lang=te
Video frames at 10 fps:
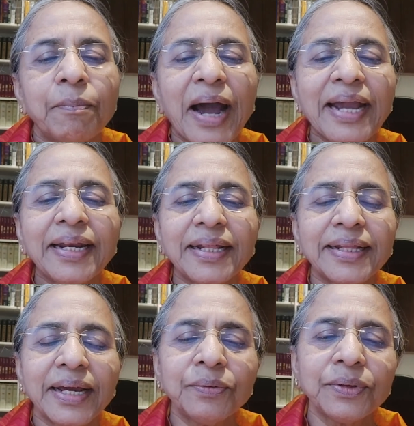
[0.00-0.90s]
పైన
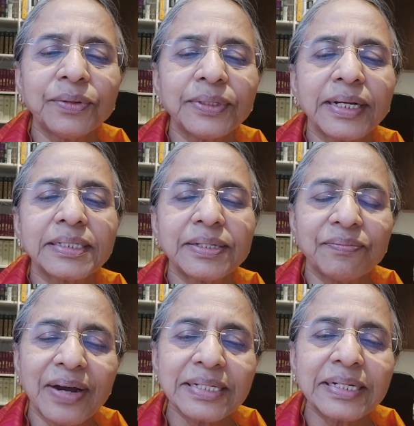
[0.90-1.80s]
దేవుడు తన
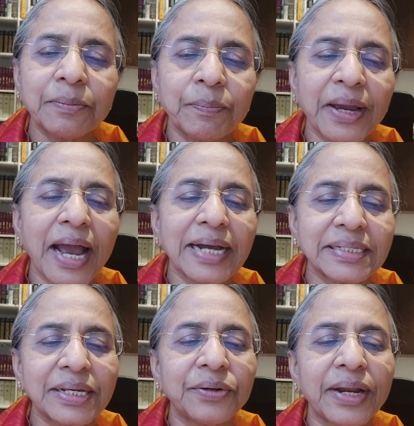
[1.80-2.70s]
సింహాసనంపై
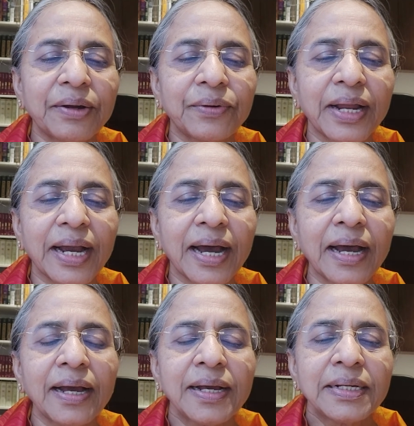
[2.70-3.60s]
ఆసీనుడై ఉండగా
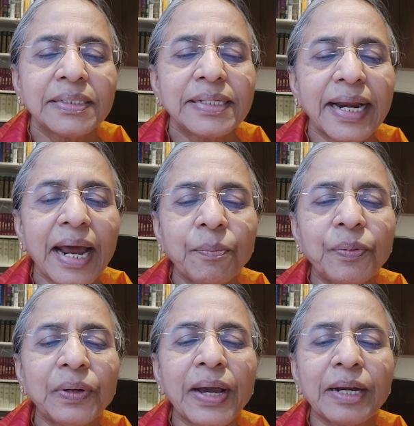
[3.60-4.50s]

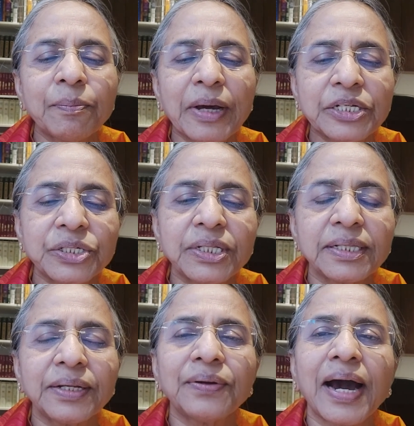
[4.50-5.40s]
శరాపులు ఆయన
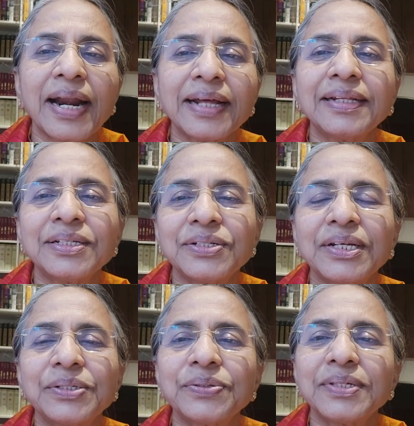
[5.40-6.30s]
పరిశుద్ధతను
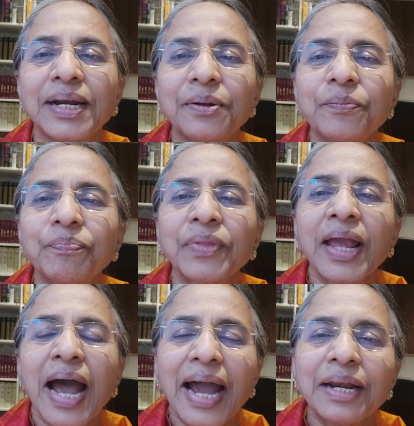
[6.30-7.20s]
ఆరాధించడం చూశాడు
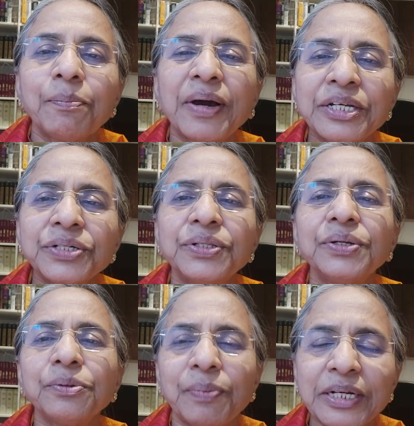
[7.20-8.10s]
ఆయన
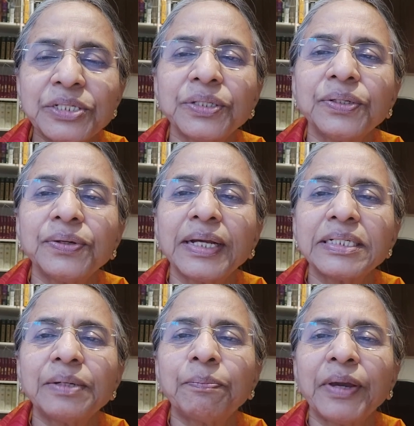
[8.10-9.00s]
పరిశుద్ధుడు పరిశుద్ధుడు అని
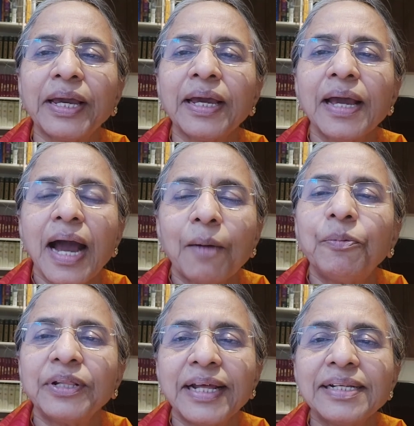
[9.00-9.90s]
చెప్పి
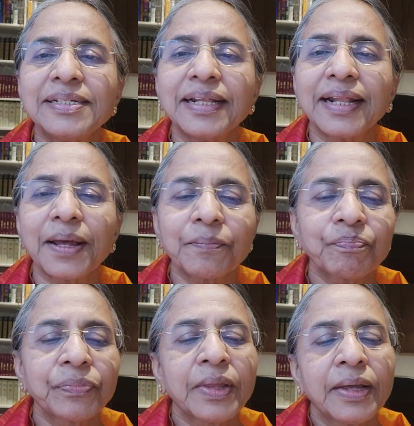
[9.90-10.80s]
అప్పుడు తెలిసింది
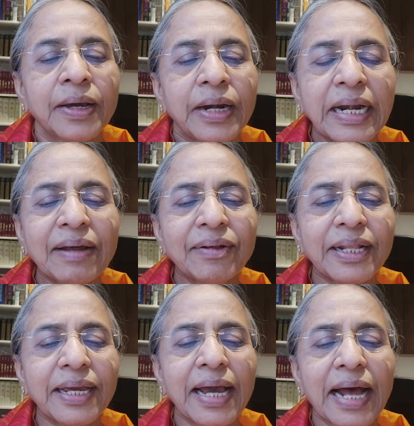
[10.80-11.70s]

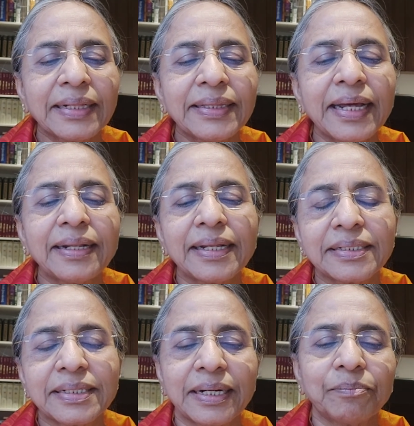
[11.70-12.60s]
రెండవది
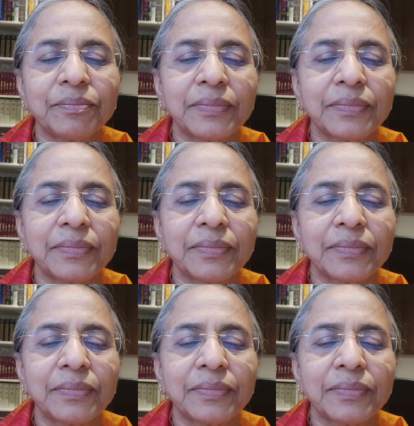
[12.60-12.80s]
అంతర్దర్శనం